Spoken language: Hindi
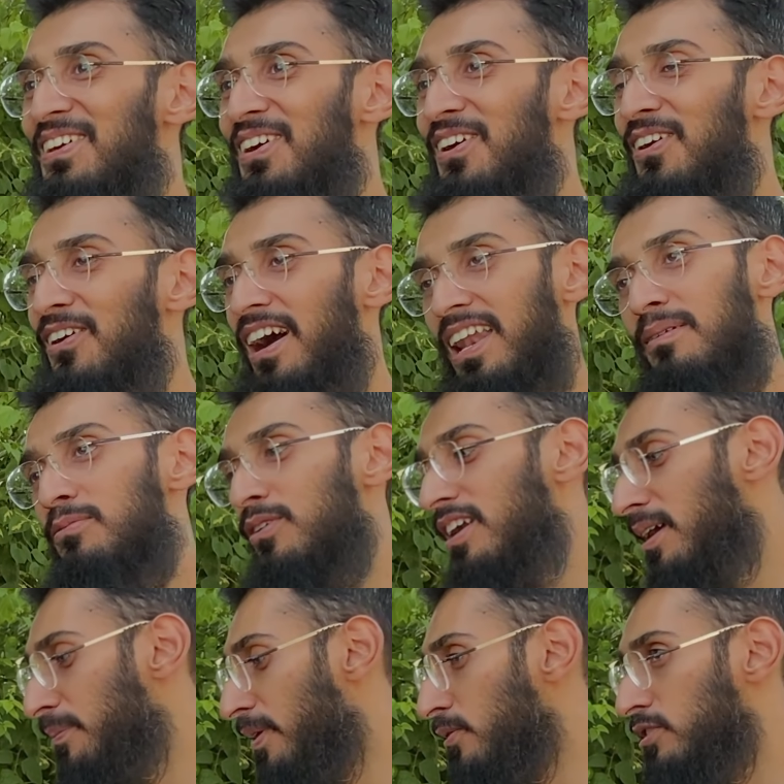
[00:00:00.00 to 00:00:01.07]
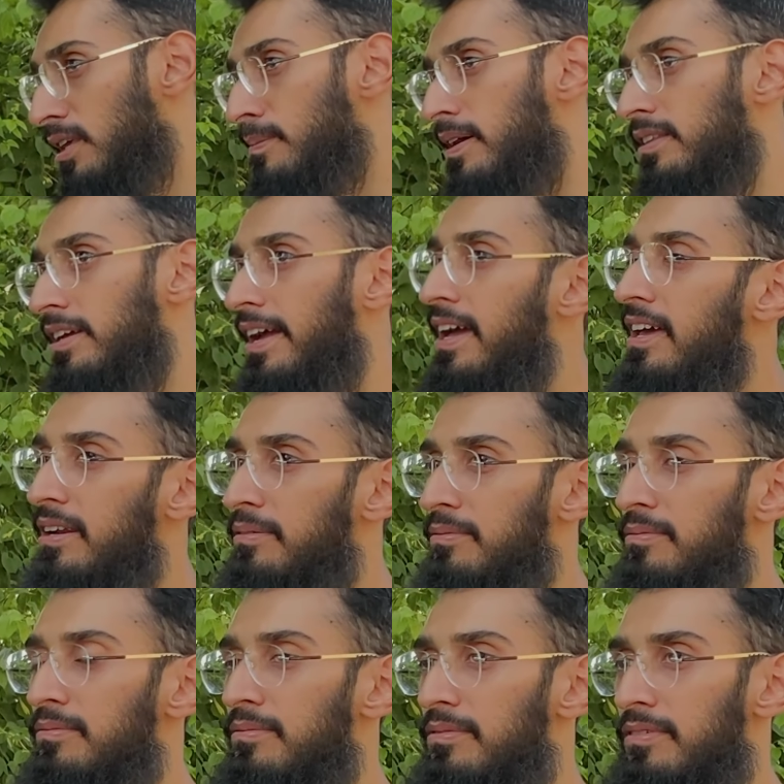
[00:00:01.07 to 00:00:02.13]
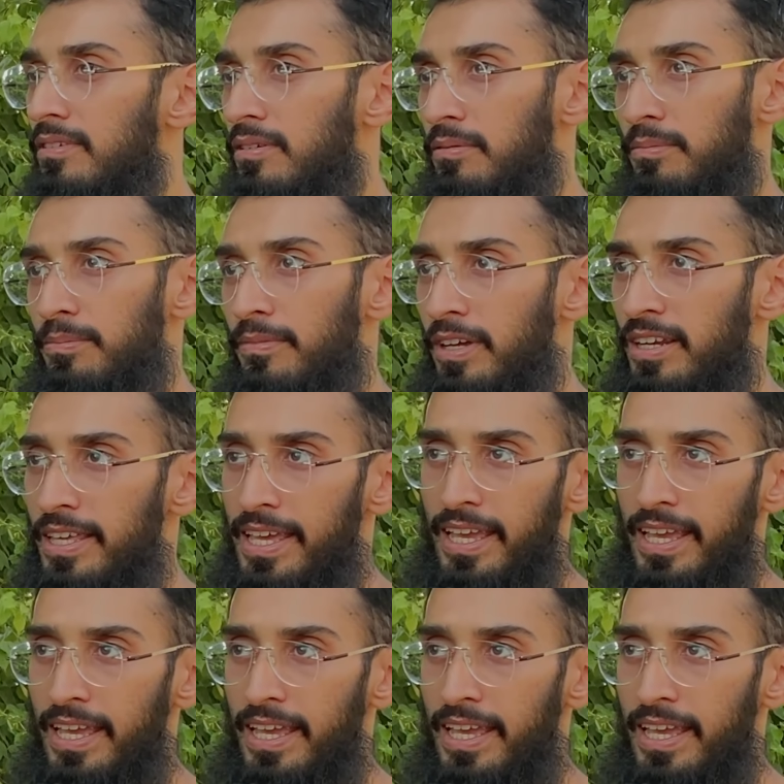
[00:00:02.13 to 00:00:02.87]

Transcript: तो अलहमदिल्ला फिर उसके बाद खैर खैर